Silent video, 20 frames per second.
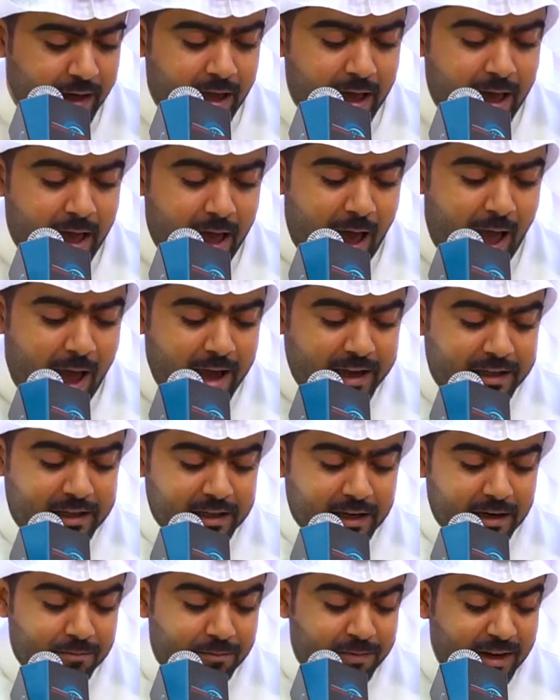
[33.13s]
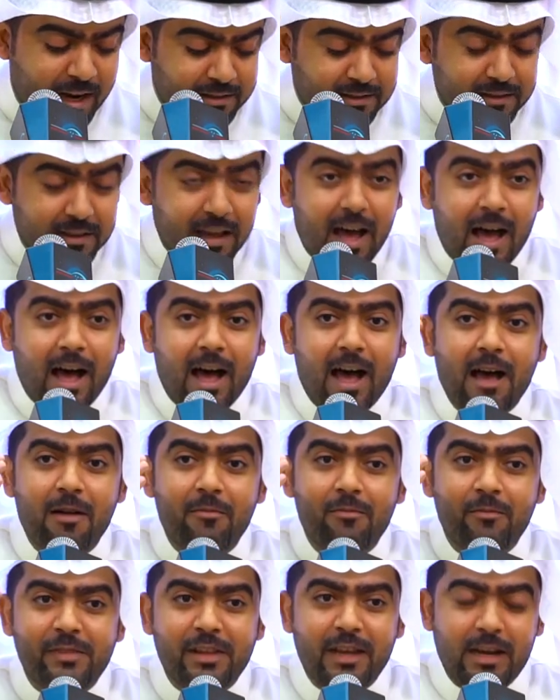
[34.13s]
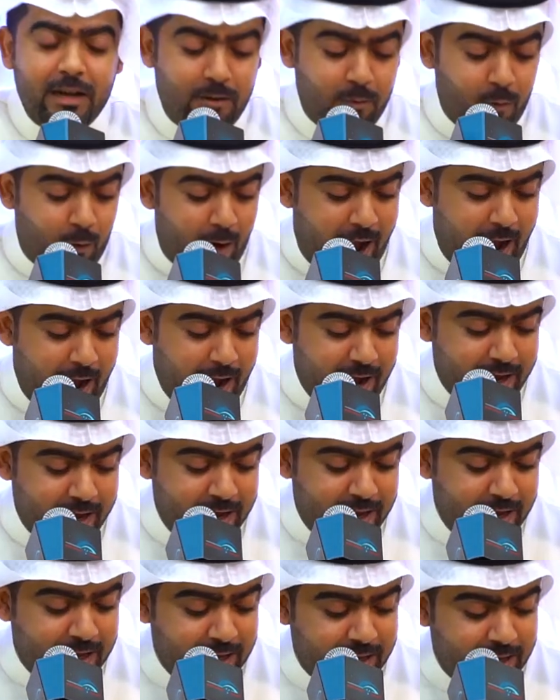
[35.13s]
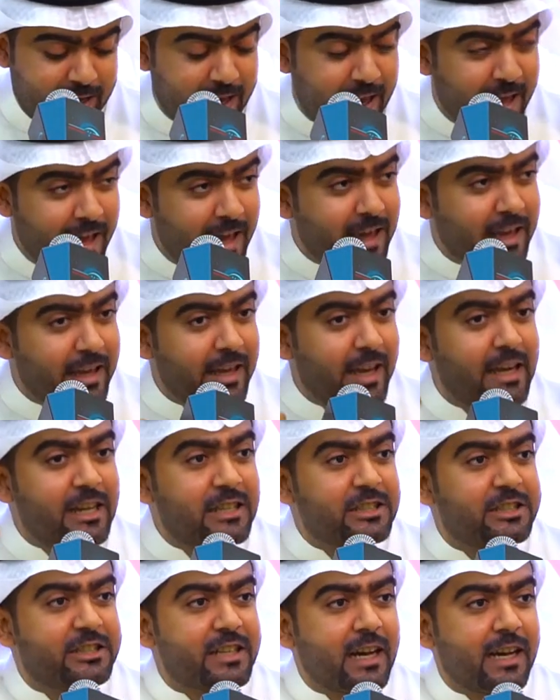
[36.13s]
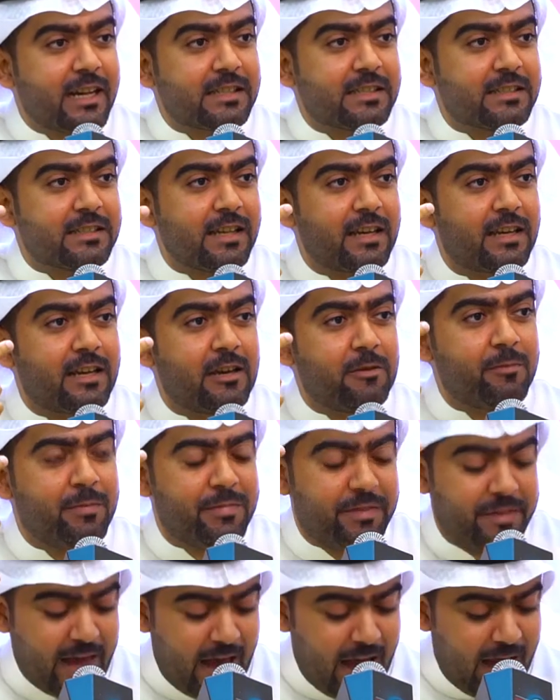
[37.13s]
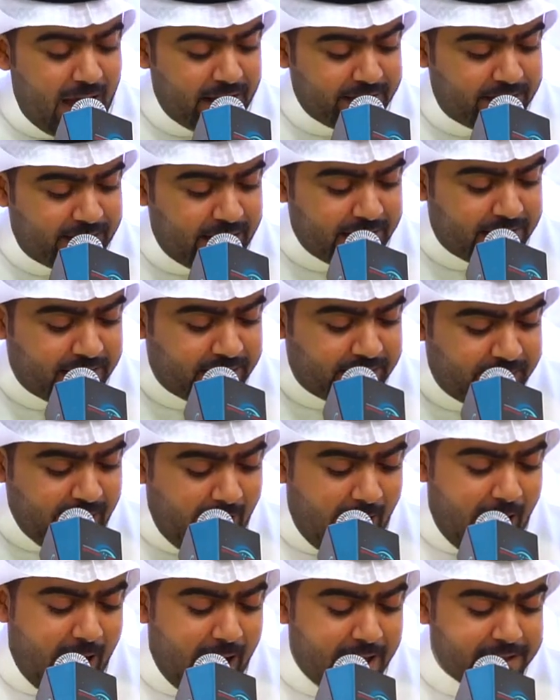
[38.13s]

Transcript: أقرب لطه من الوحي يل شخصك بذاته اتحد